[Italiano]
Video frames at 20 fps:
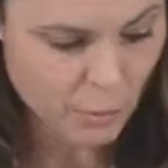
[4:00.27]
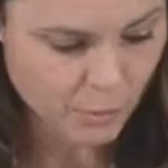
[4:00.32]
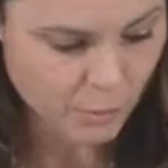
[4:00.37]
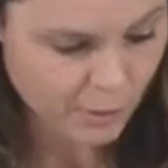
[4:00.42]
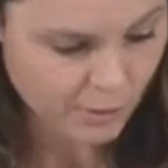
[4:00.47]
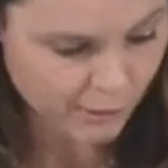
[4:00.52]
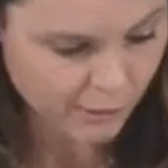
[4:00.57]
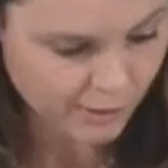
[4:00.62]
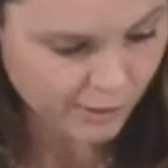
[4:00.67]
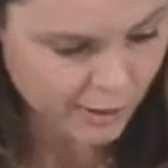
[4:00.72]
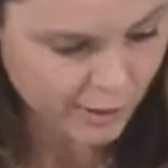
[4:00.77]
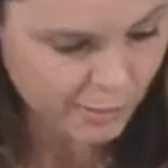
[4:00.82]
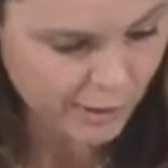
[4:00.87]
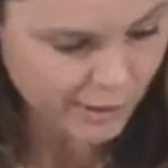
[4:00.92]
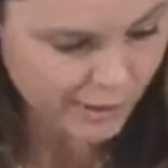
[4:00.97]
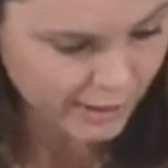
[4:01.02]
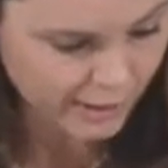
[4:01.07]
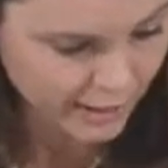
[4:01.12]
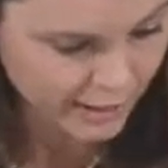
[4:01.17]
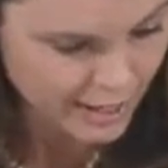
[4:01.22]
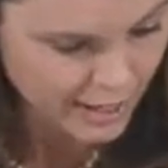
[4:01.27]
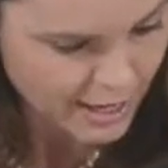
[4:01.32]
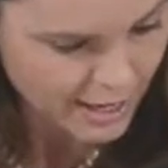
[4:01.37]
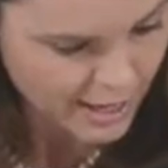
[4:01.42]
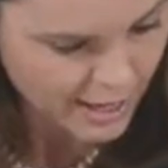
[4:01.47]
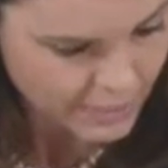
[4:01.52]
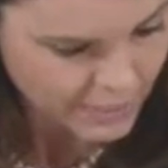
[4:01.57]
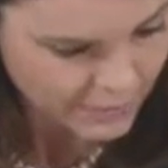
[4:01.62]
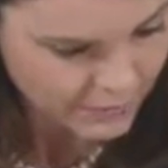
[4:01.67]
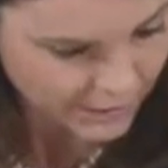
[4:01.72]
perfettamente.
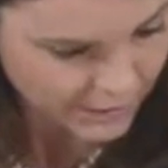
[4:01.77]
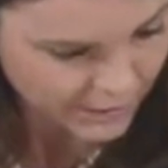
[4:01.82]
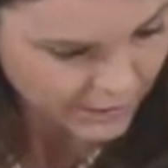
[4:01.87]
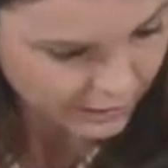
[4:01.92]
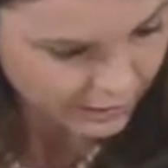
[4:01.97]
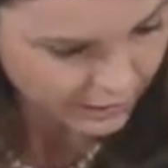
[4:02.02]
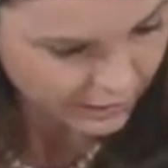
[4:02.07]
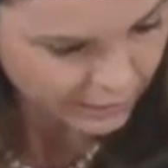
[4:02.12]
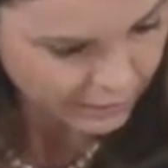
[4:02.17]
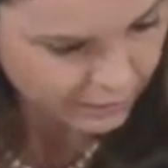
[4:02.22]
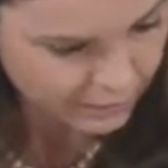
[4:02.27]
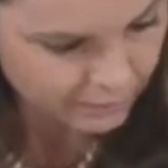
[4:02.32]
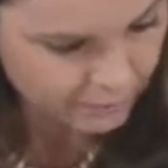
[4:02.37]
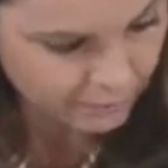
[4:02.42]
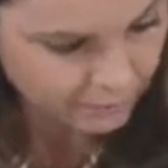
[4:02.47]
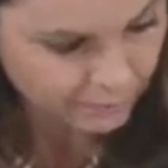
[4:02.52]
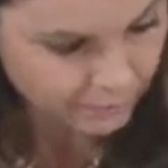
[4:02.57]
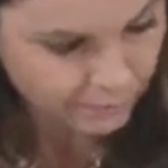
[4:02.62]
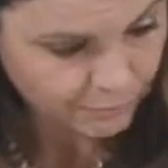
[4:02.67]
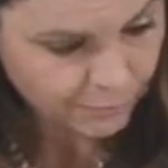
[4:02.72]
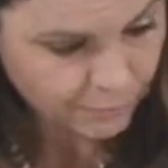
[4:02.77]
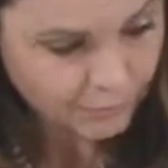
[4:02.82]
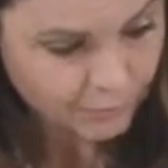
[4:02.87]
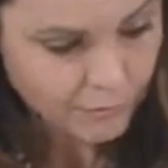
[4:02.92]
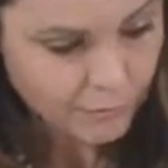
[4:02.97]
E, ehm,